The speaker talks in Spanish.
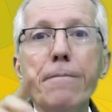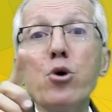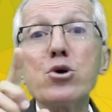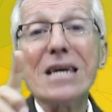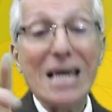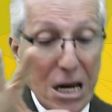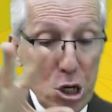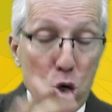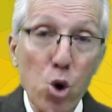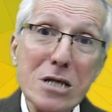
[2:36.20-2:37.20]
porque
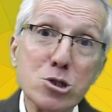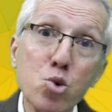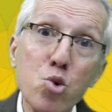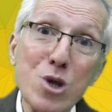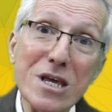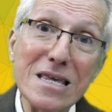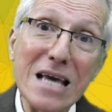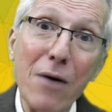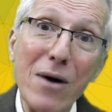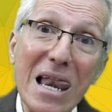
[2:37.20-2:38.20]
no
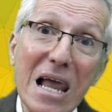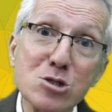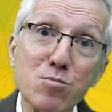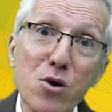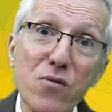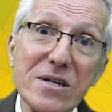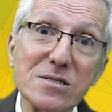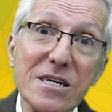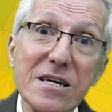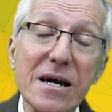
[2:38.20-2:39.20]
escudriñaban las
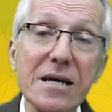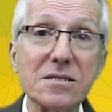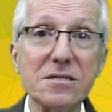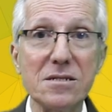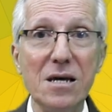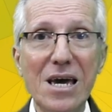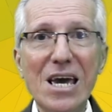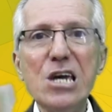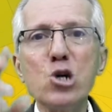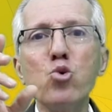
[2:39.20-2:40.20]
profecías.
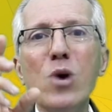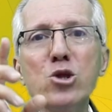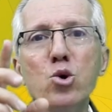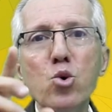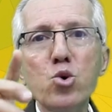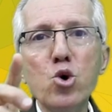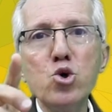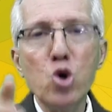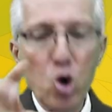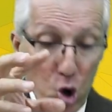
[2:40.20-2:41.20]
Y cuando uno
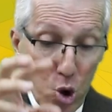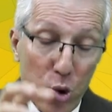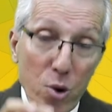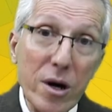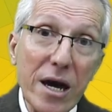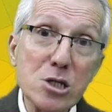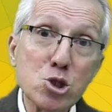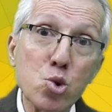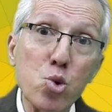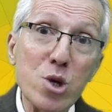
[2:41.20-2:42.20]
no
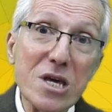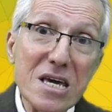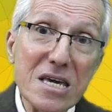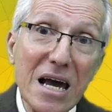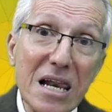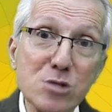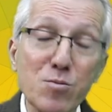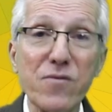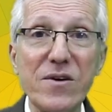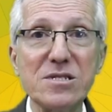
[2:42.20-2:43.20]
escudriña las
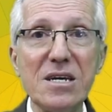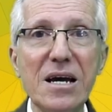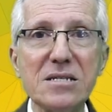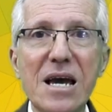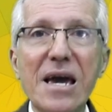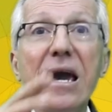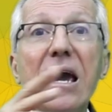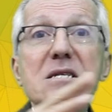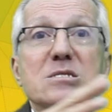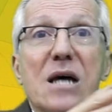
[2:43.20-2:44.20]
profecías,
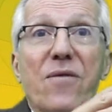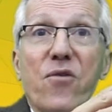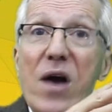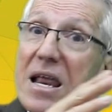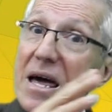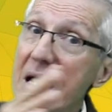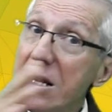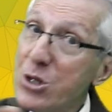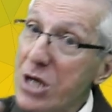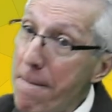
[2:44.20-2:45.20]
está fuera
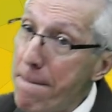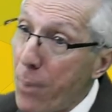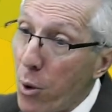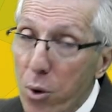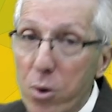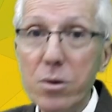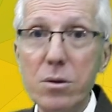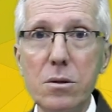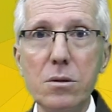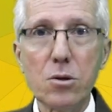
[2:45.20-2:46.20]
del
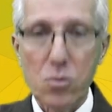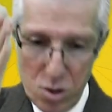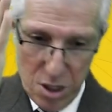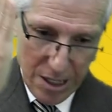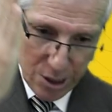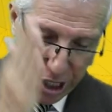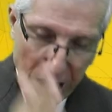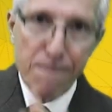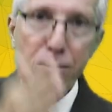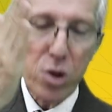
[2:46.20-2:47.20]
tiempo. El
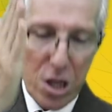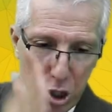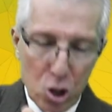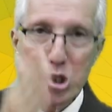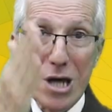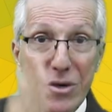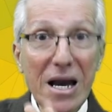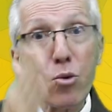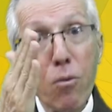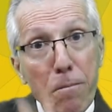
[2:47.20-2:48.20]
tiempo de Dios se
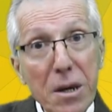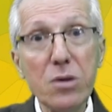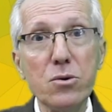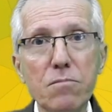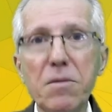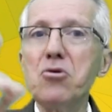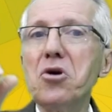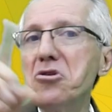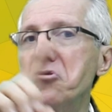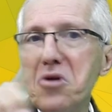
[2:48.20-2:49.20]
había cumplido,
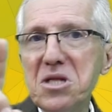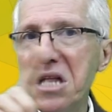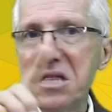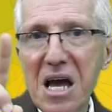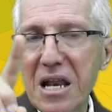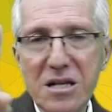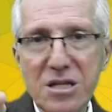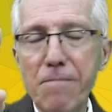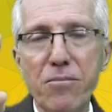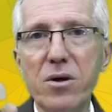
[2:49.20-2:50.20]
pero ellos no entendían el
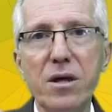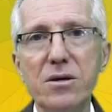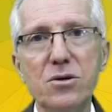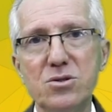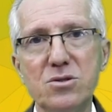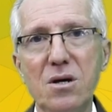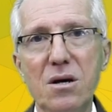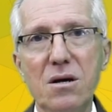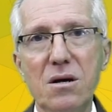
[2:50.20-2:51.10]
tiempo de Dios.